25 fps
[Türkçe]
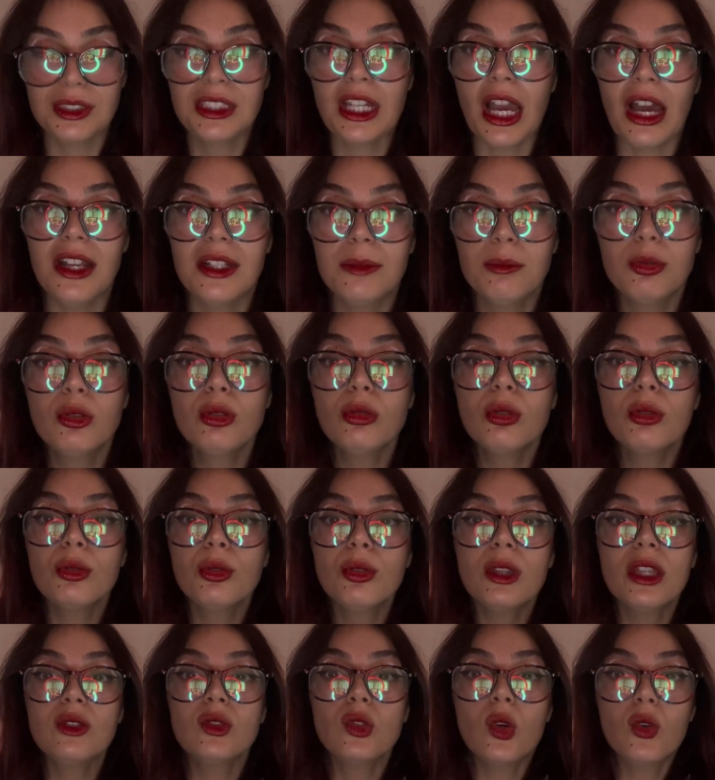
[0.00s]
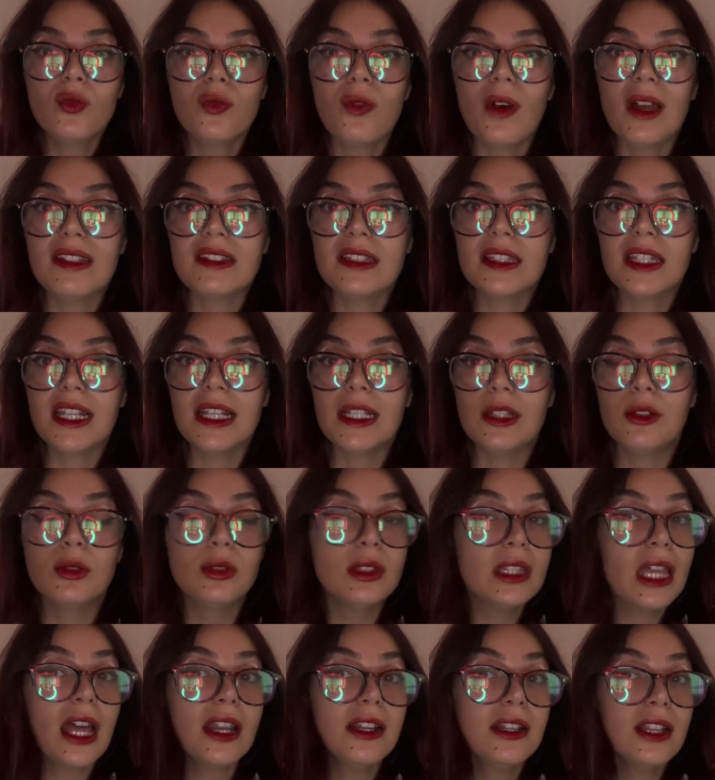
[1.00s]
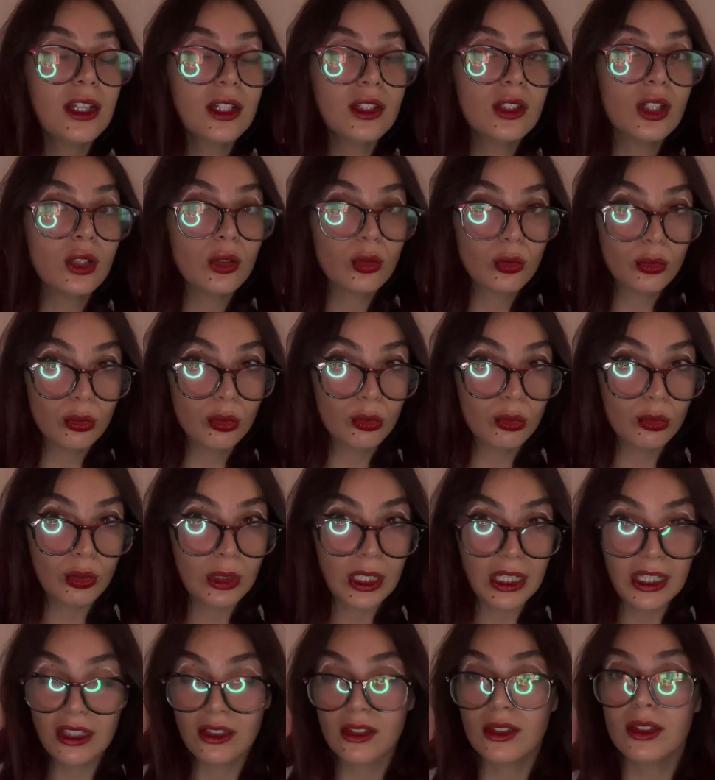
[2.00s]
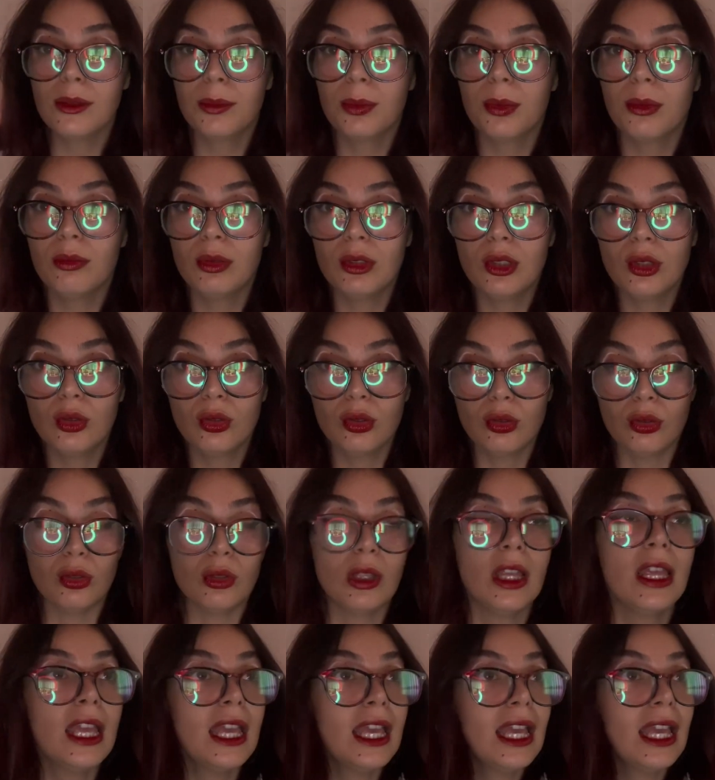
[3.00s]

Yani bu soru da çok fazla geliyor. Sen ne kadar uzun süre yatı yapabiliyorsun?